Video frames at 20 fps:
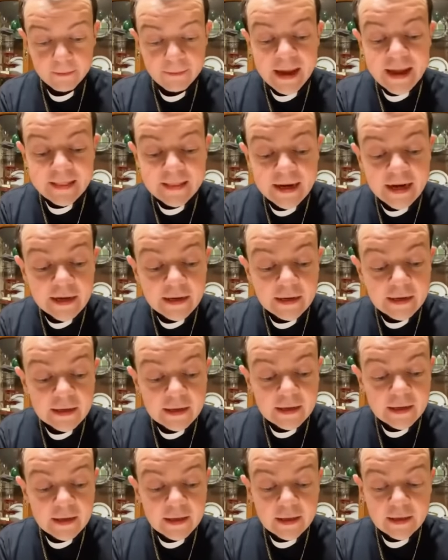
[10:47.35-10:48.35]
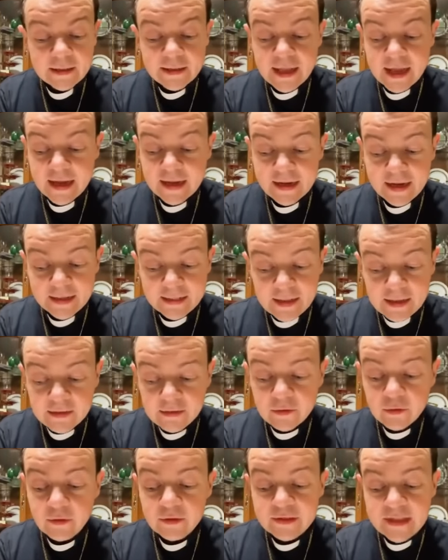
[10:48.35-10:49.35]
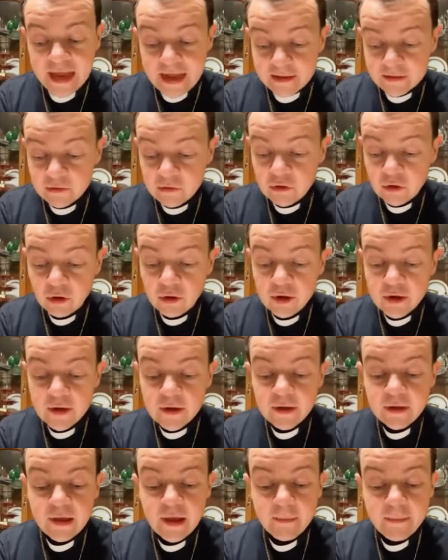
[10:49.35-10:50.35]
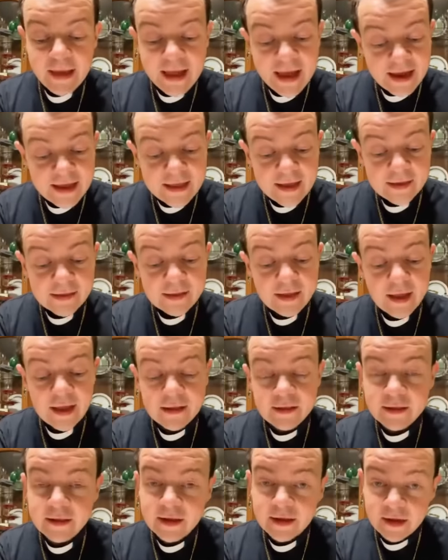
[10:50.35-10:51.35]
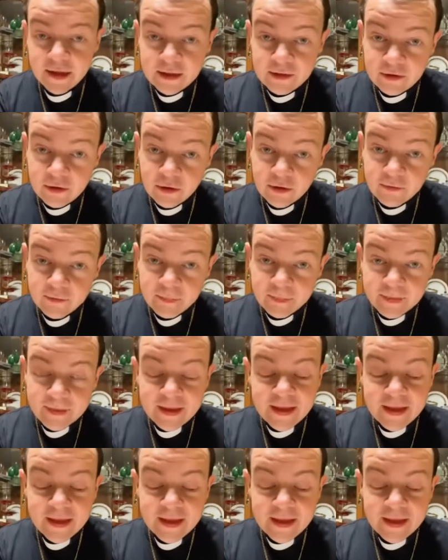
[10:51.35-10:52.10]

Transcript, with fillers: Padre, te agradezco tanto que me hayas escrito